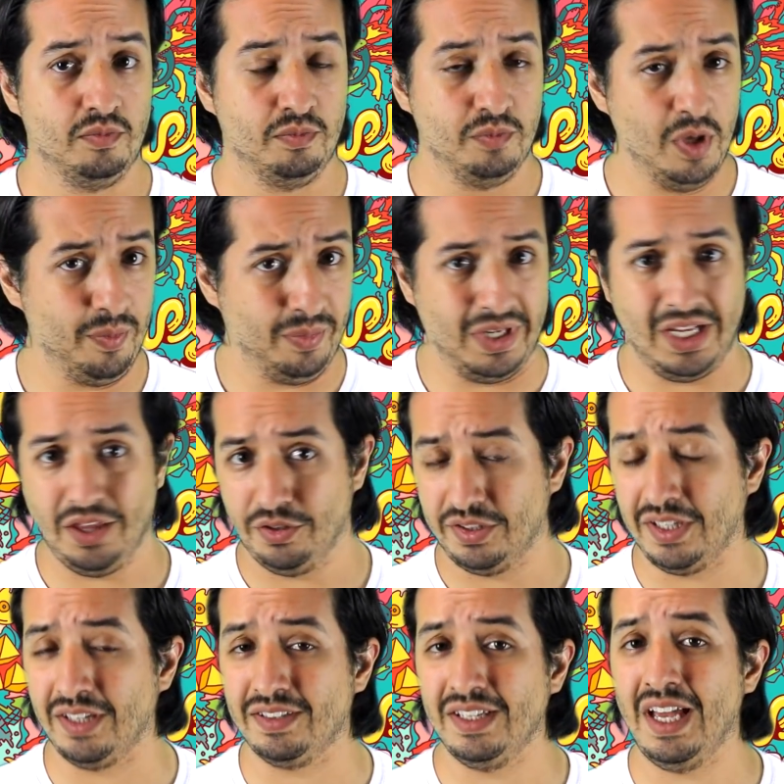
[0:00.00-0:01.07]

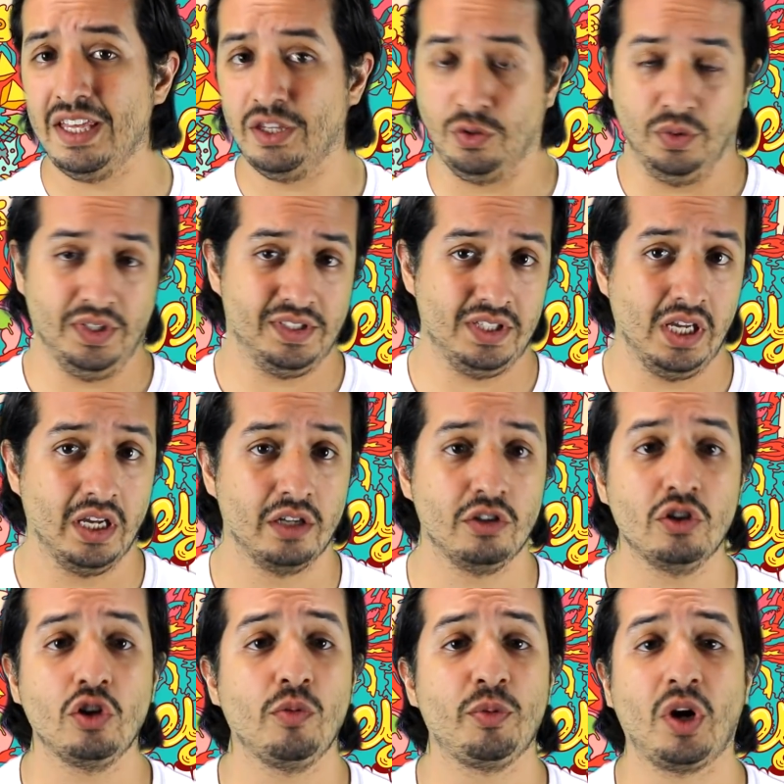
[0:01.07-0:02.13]
Bienvenidos a SideQuest, el
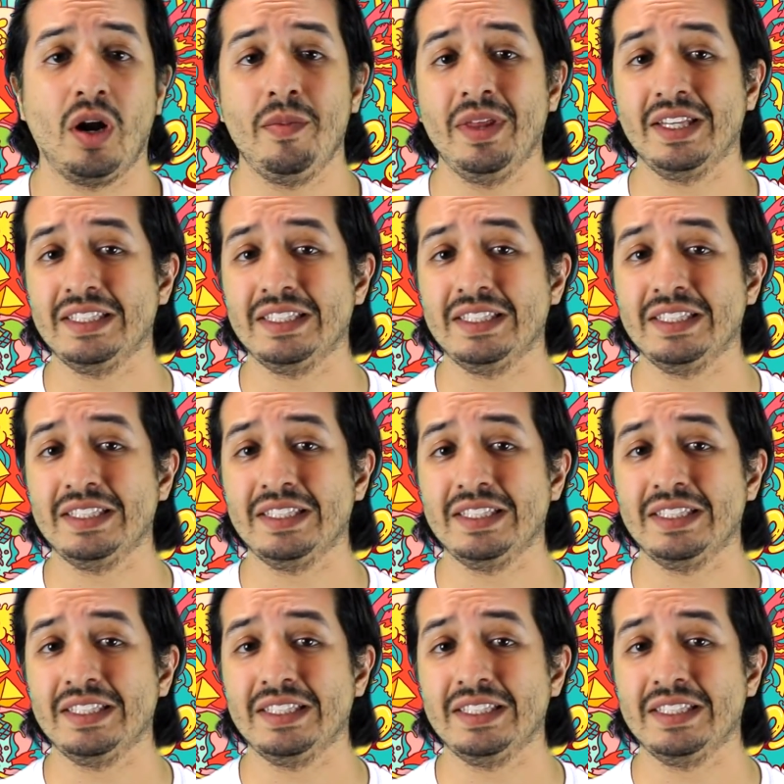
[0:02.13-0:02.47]
único programa